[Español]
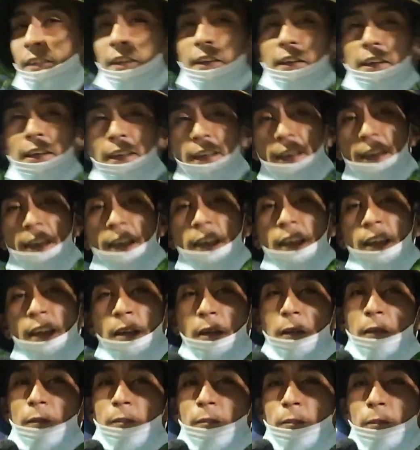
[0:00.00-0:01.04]
¿sabes que,
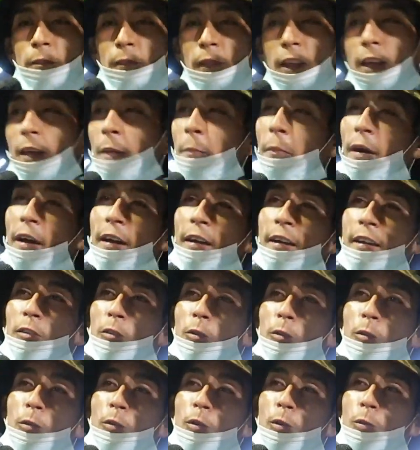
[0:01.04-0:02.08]
que madre
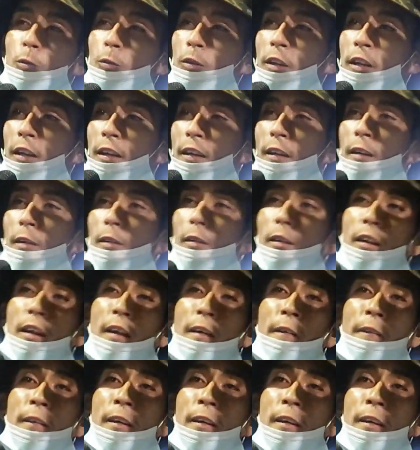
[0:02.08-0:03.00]
solo es una, que en la